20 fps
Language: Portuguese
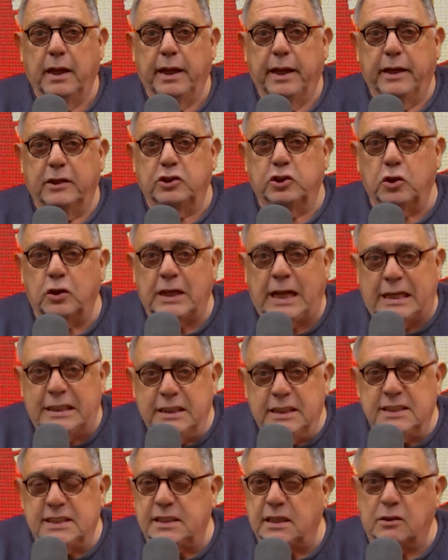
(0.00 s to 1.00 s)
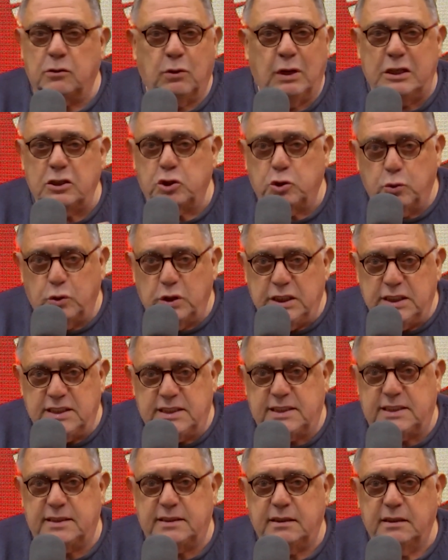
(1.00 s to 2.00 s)
Jornalista não é
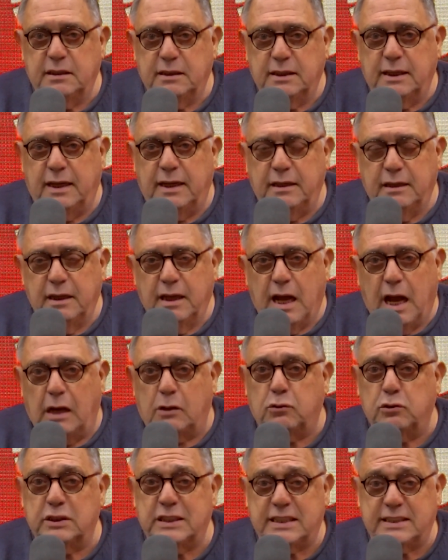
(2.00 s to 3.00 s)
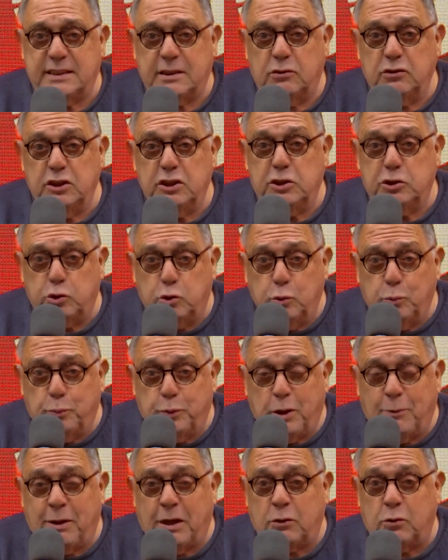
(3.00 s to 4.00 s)
juiz. Né? Acusação de
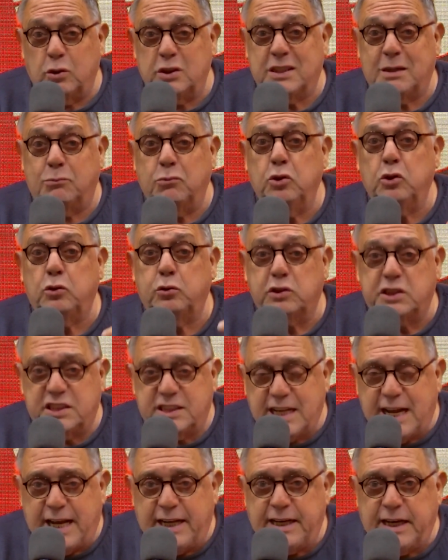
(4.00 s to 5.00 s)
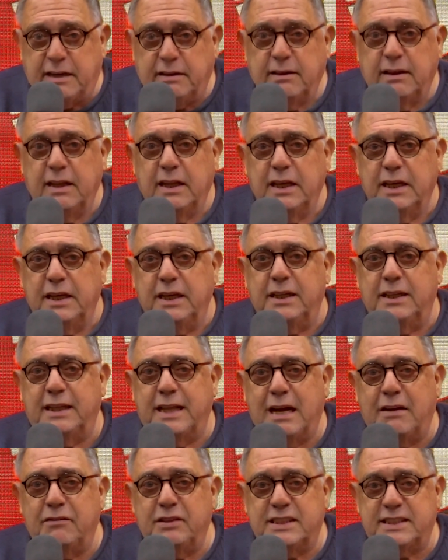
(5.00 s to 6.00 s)
estupro é uma coisa muito séria e
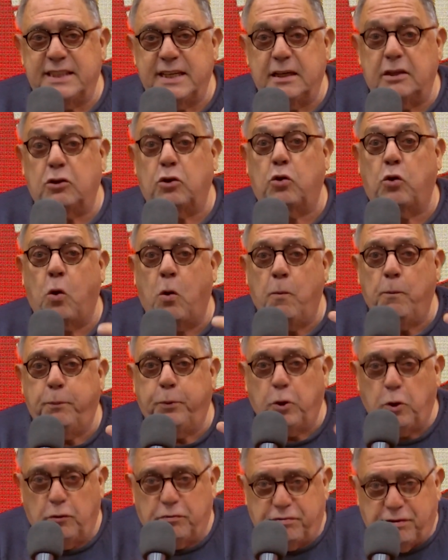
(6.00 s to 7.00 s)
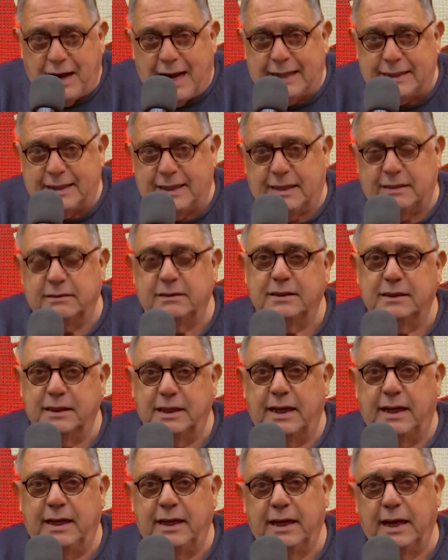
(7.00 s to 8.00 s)
deve ser comprovada
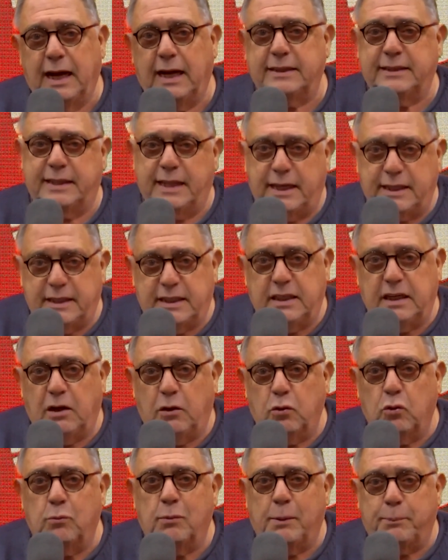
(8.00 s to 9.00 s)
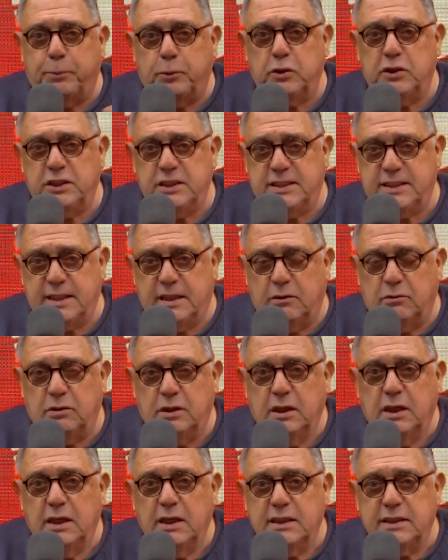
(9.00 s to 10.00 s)
né? até que alguma punição
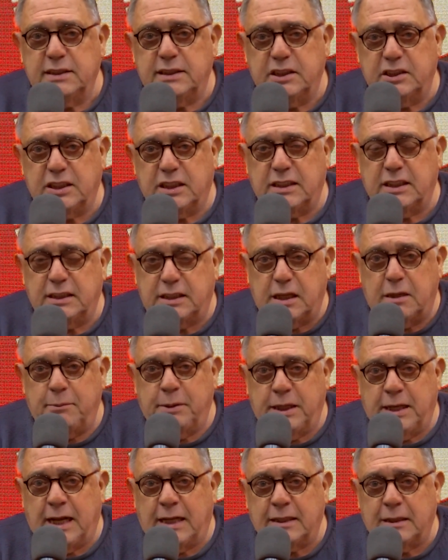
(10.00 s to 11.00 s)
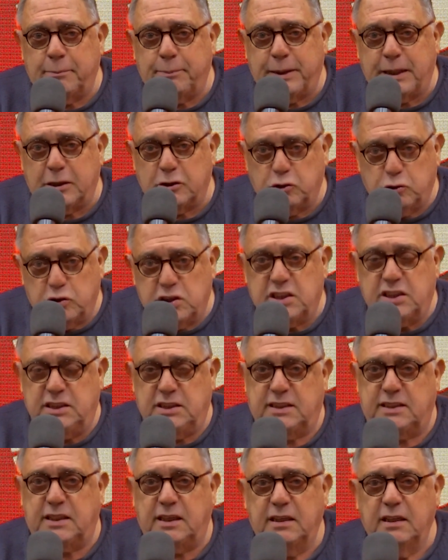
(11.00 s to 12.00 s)
seja determinada pela
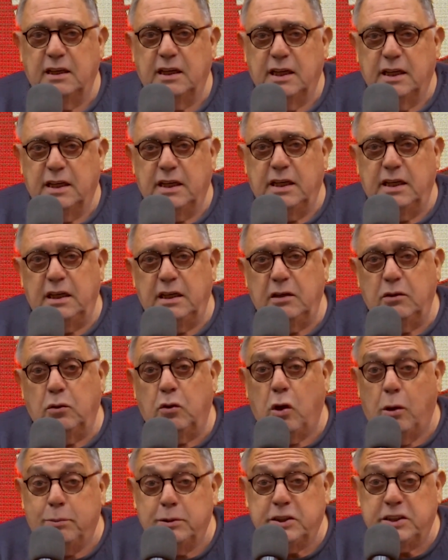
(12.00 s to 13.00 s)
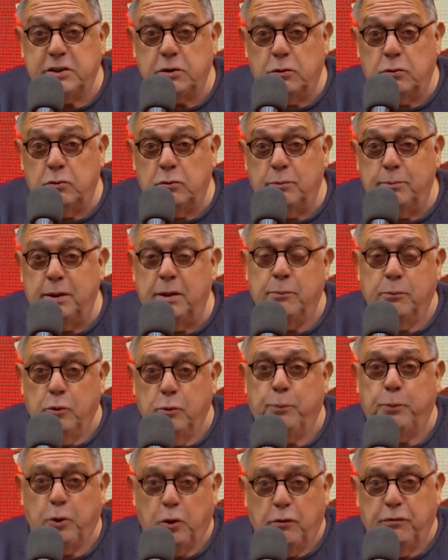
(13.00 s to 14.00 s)
justiça. E o Robson
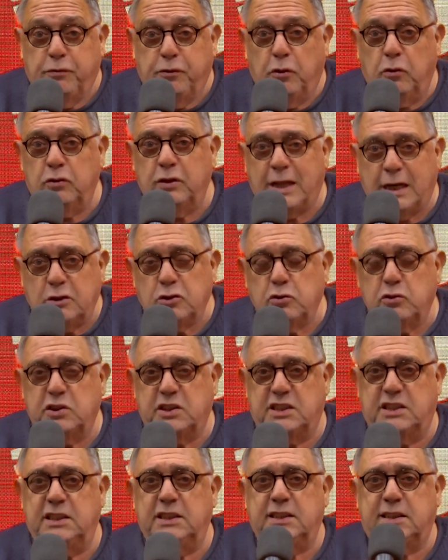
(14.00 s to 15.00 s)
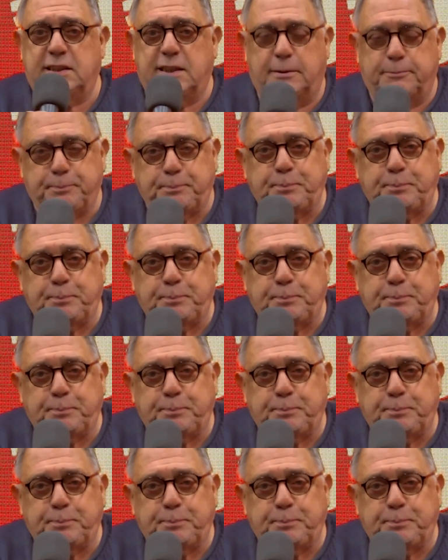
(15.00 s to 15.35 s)
Bambu provou na justiça